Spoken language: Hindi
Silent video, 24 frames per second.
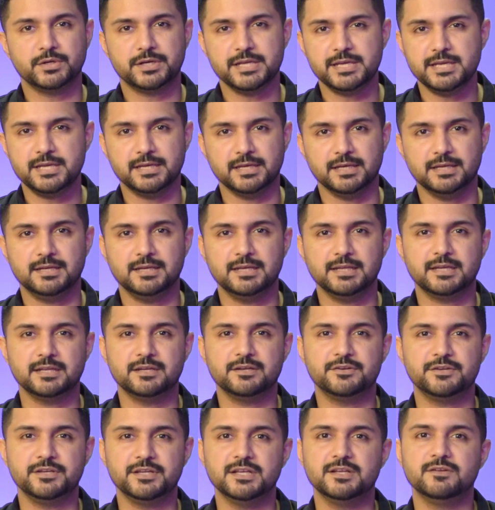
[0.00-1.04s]
तो ठीक है
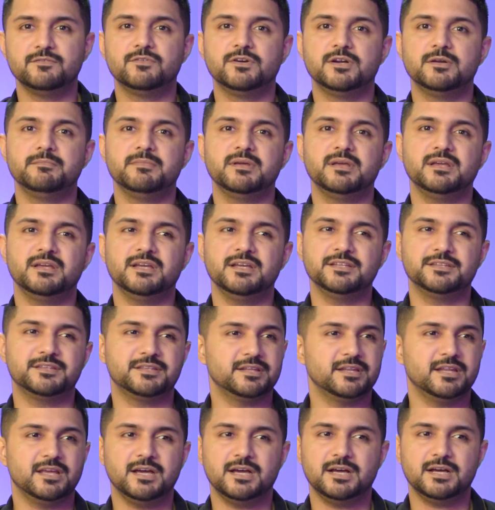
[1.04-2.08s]
लेकिन रियल वर्ल्ड में
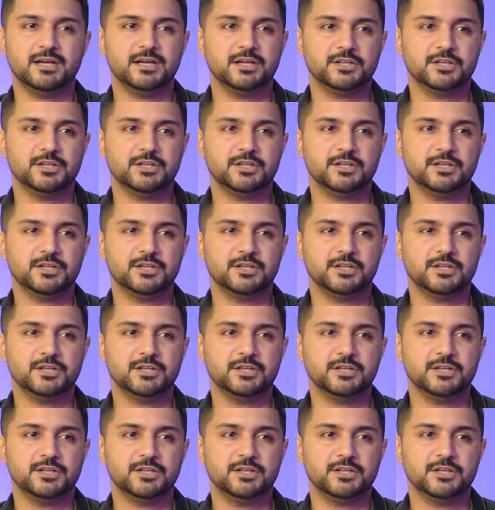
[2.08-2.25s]
इतना